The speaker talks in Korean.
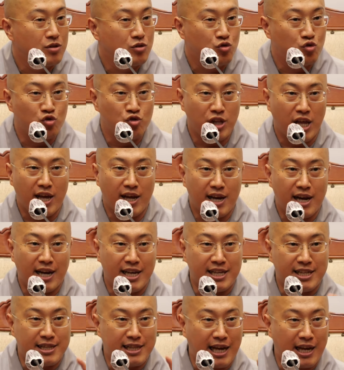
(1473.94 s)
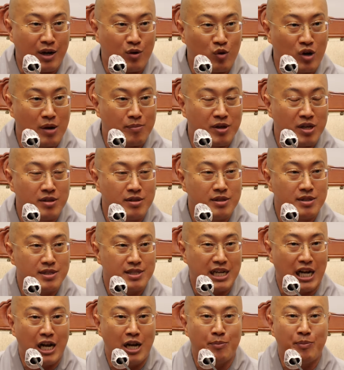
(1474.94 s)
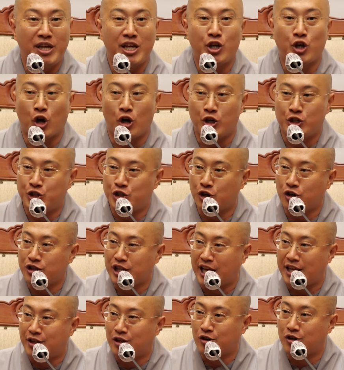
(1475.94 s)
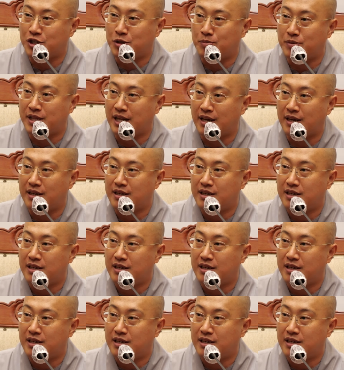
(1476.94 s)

윤회가 있다라고 하면 삶이 결정되어 있는 것입니다.